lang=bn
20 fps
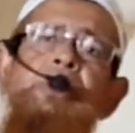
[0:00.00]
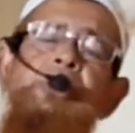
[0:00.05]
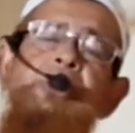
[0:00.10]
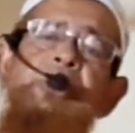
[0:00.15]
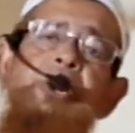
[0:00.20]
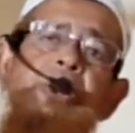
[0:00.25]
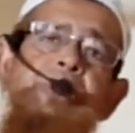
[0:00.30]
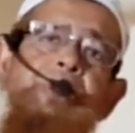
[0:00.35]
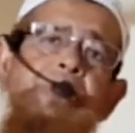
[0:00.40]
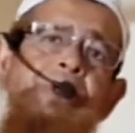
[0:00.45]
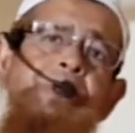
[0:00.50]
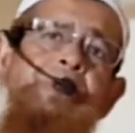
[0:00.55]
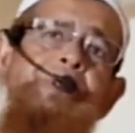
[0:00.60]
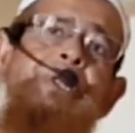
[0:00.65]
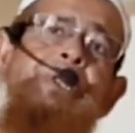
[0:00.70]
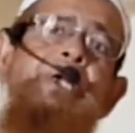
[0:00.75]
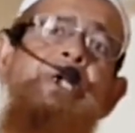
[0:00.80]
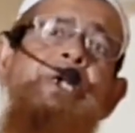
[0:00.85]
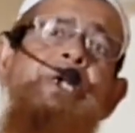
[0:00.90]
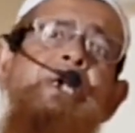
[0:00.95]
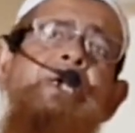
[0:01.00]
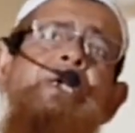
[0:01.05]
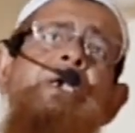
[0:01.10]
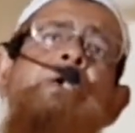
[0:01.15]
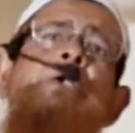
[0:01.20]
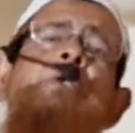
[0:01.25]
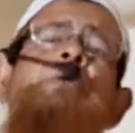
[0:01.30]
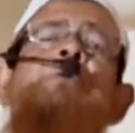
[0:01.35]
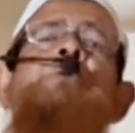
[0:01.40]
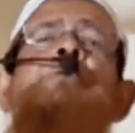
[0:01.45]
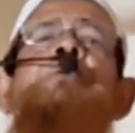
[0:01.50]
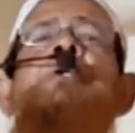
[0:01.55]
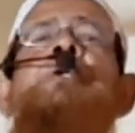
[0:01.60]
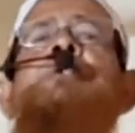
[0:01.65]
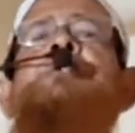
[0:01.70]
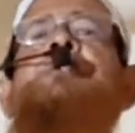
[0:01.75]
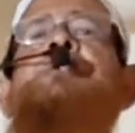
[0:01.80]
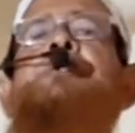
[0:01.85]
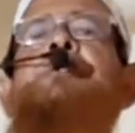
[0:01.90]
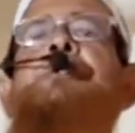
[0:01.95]
সেদিন থেকেই এই গণনা
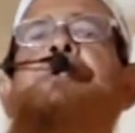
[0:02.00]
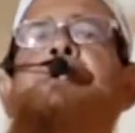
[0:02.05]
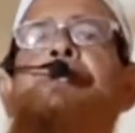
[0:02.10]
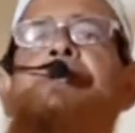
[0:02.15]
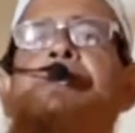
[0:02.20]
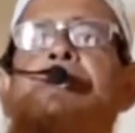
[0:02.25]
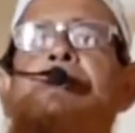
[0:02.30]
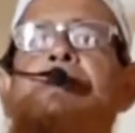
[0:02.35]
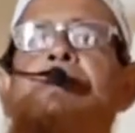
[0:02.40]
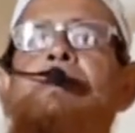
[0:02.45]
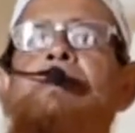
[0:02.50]
শুরু হয়েছে